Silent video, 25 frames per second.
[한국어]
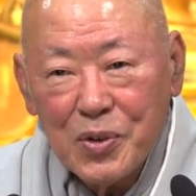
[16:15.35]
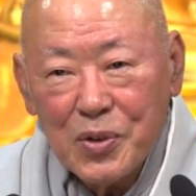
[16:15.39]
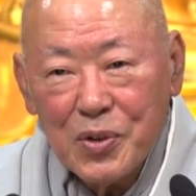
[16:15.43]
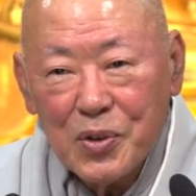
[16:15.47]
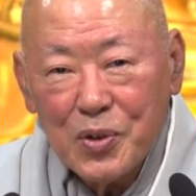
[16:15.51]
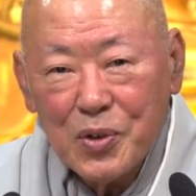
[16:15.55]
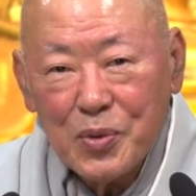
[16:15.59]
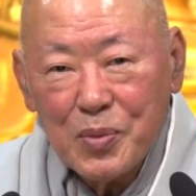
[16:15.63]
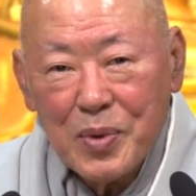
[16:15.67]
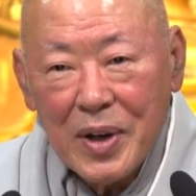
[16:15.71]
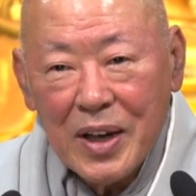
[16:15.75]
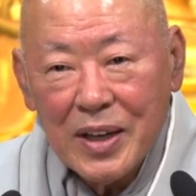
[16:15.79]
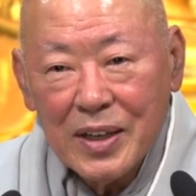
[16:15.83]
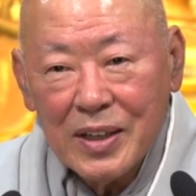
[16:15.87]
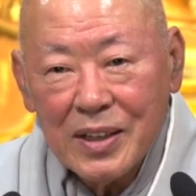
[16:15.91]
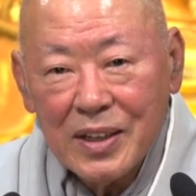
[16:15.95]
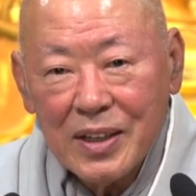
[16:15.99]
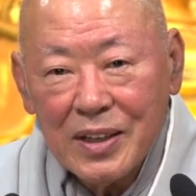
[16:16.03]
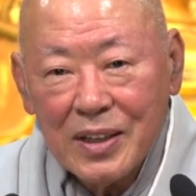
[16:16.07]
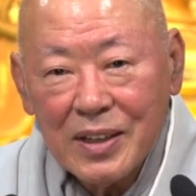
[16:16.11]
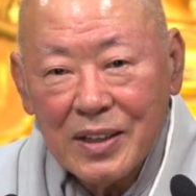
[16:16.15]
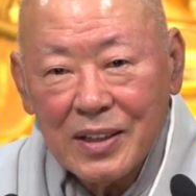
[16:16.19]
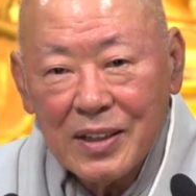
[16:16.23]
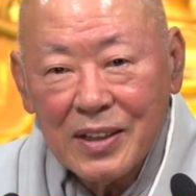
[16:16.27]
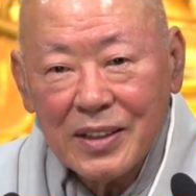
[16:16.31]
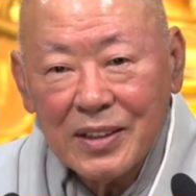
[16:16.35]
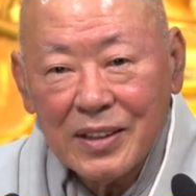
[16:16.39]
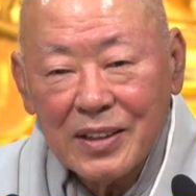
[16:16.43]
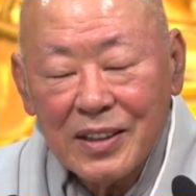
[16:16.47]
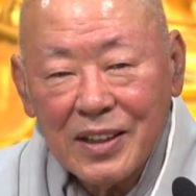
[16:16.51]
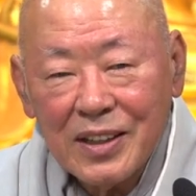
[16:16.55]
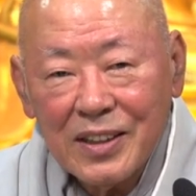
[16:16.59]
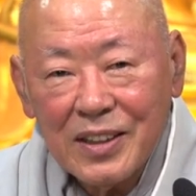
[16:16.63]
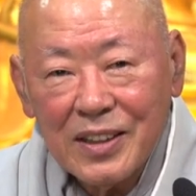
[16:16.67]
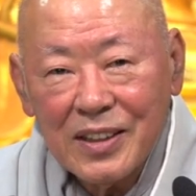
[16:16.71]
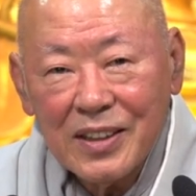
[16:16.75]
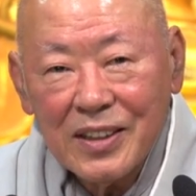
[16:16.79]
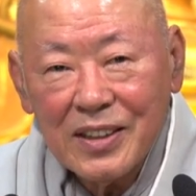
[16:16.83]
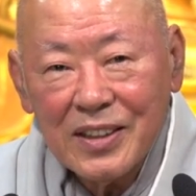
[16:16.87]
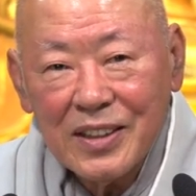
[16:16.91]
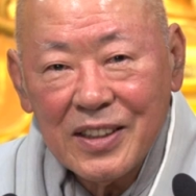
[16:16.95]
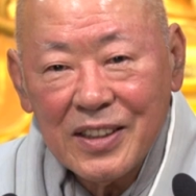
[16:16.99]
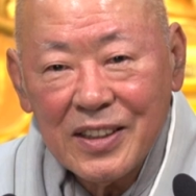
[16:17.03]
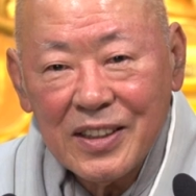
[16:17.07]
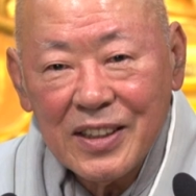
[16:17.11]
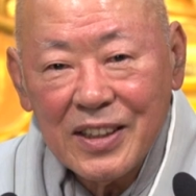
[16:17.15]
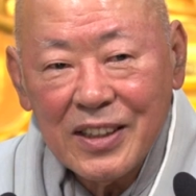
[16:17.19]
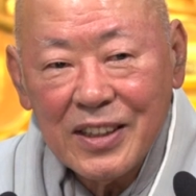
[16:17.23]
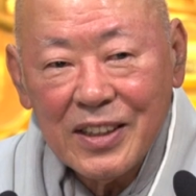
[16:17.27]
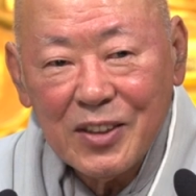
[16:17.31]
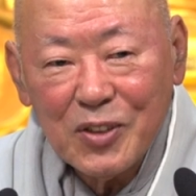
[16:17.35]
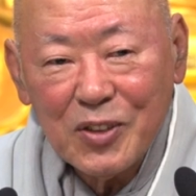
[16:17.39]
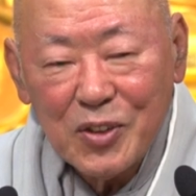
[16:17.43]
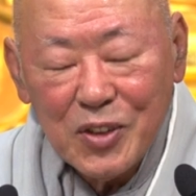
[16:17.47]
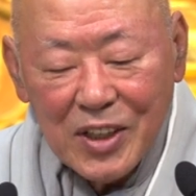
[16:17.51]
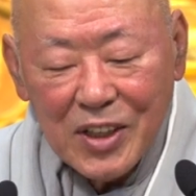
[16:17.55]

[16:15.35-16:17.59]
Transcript: 오바이는 어떤 능력이